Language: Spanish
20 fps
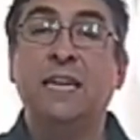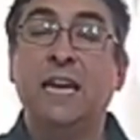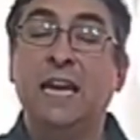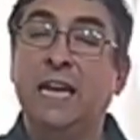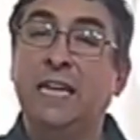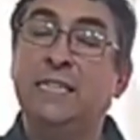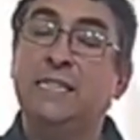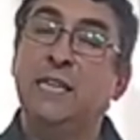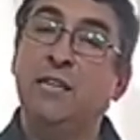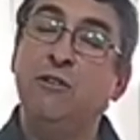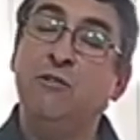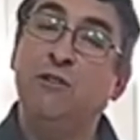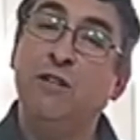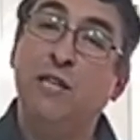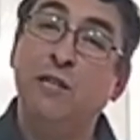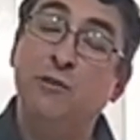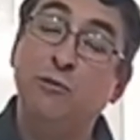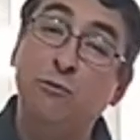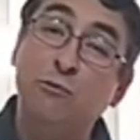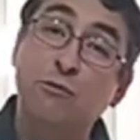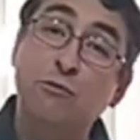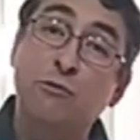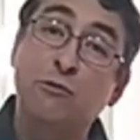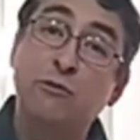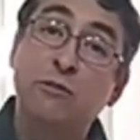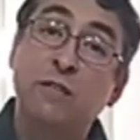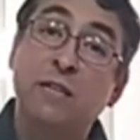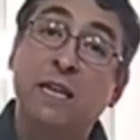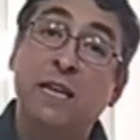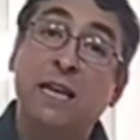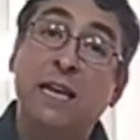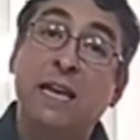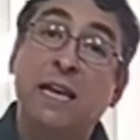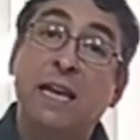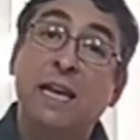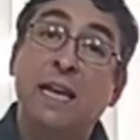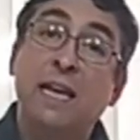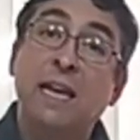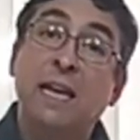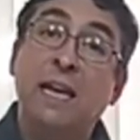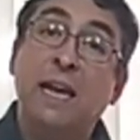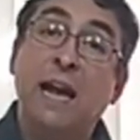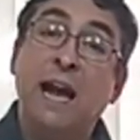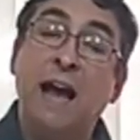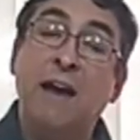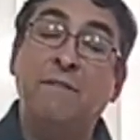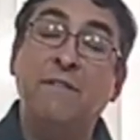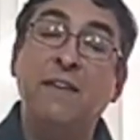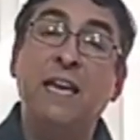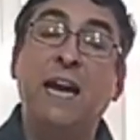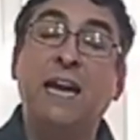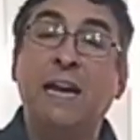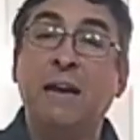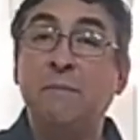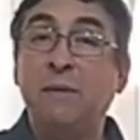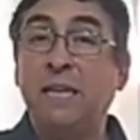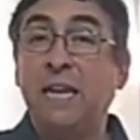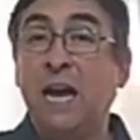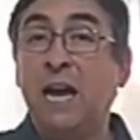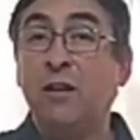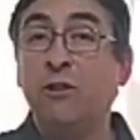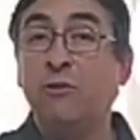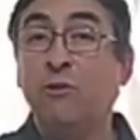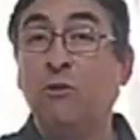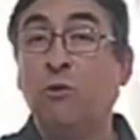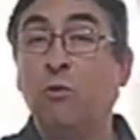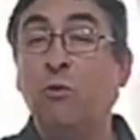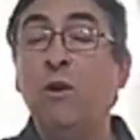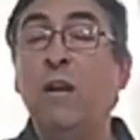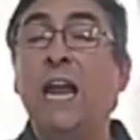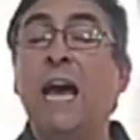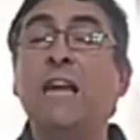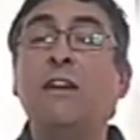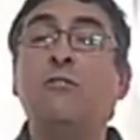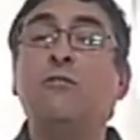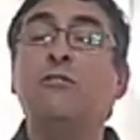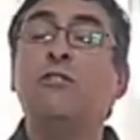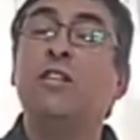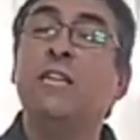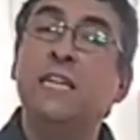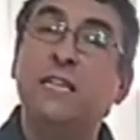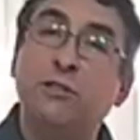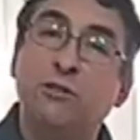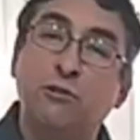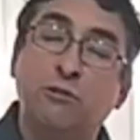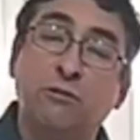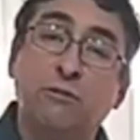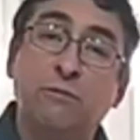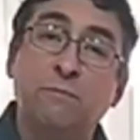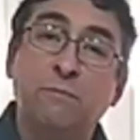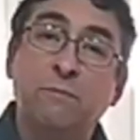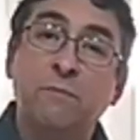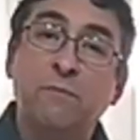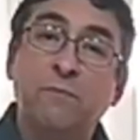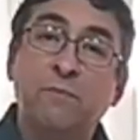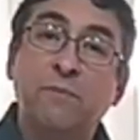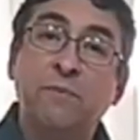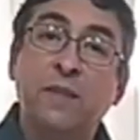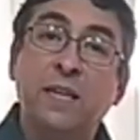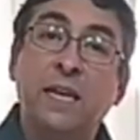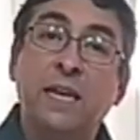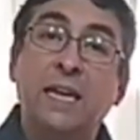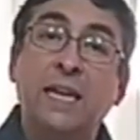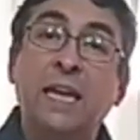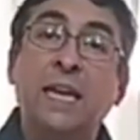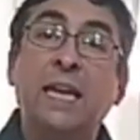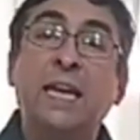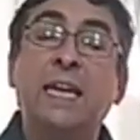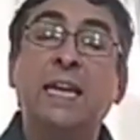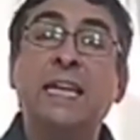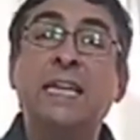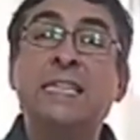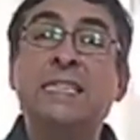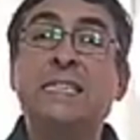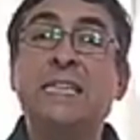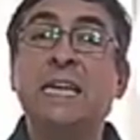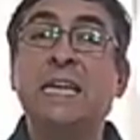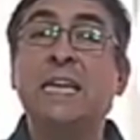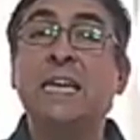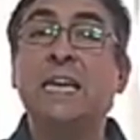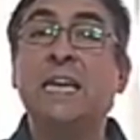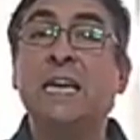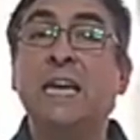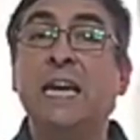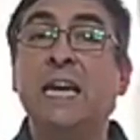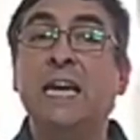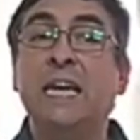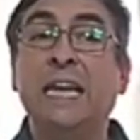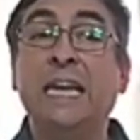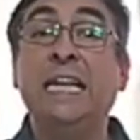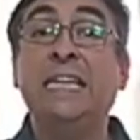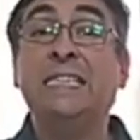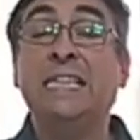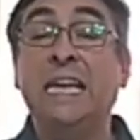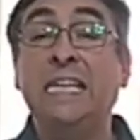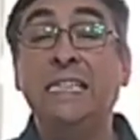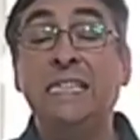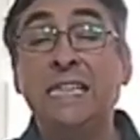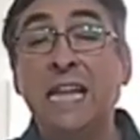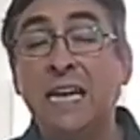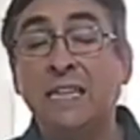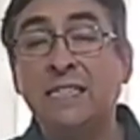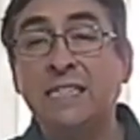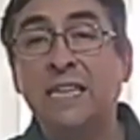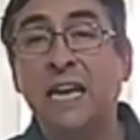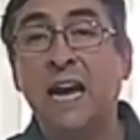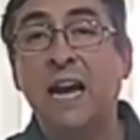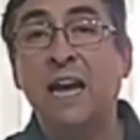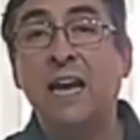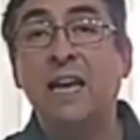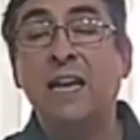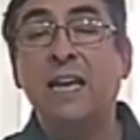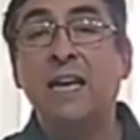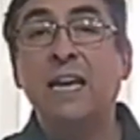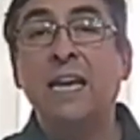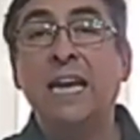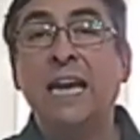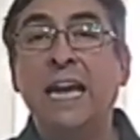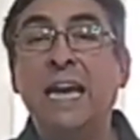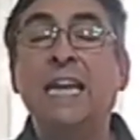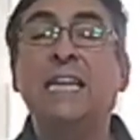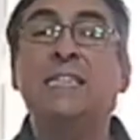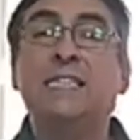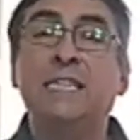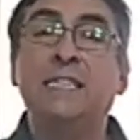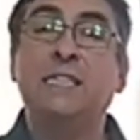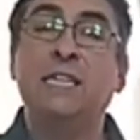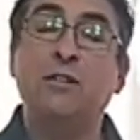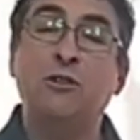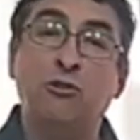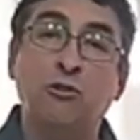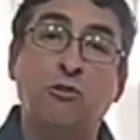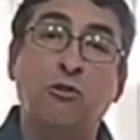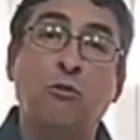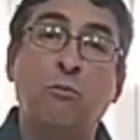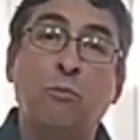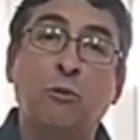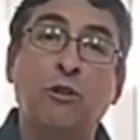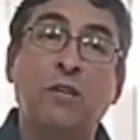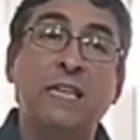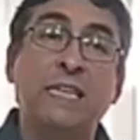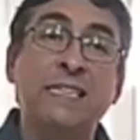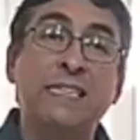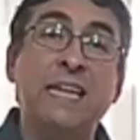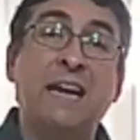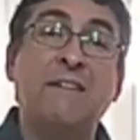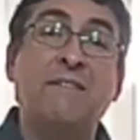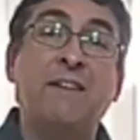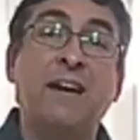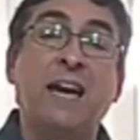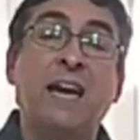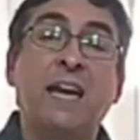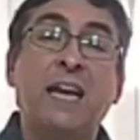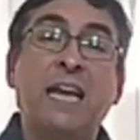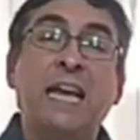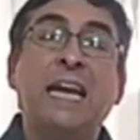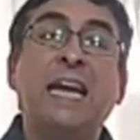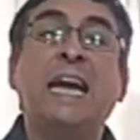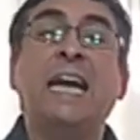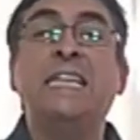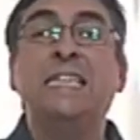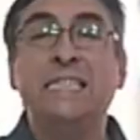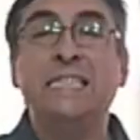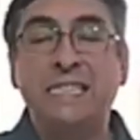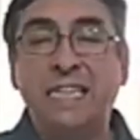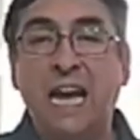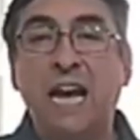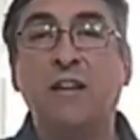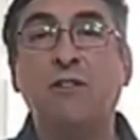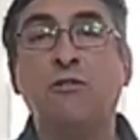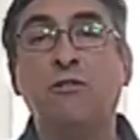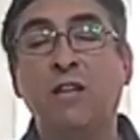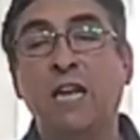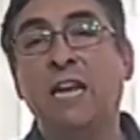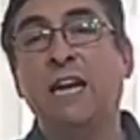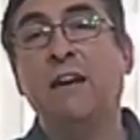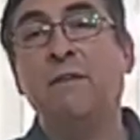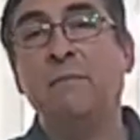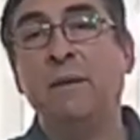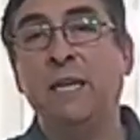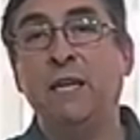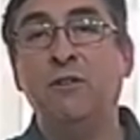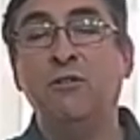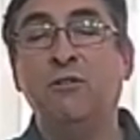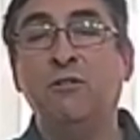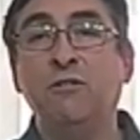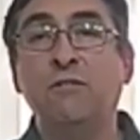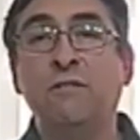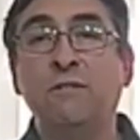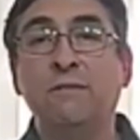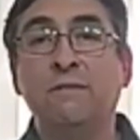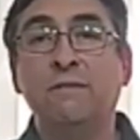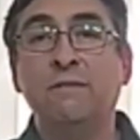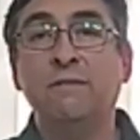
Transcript: El Señor Jesús había caminado un largo trecho y en, ese, en esa instancia él se sentó porque estaba cansado del camino.